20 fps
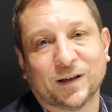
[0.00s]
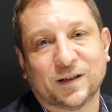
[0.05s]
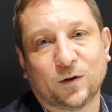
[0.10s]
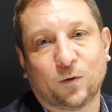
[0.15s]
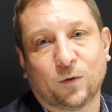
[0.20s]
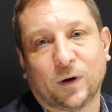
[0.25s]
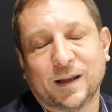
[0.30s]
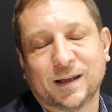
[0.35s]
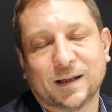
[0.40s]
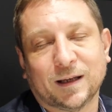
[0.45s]

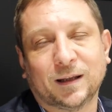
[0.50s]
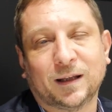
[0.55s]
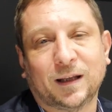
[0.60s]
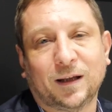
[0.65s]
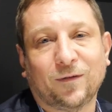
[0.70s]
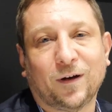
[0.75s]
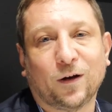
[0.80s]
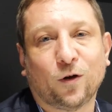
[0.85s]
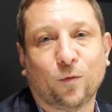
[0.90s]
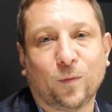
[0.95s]
sicurezza
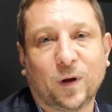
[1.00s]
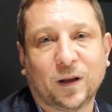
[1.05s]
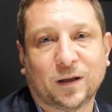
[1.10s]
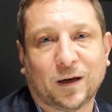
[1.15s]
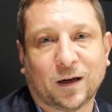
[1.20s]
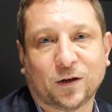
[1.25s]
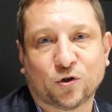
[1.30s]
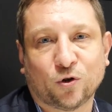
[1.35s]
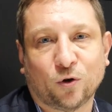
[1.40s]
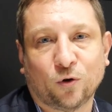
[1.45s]
attiva come il
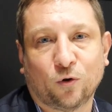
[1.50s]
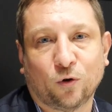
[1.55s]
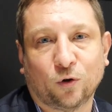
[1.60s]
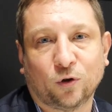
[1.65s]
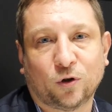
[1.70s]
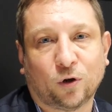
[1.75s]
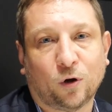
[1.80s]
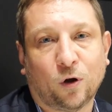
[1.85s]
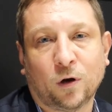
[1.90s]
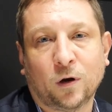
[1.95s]
traction
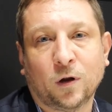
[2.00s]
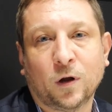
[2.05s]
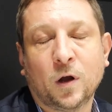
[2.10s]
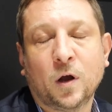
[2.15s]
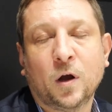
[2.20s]
control,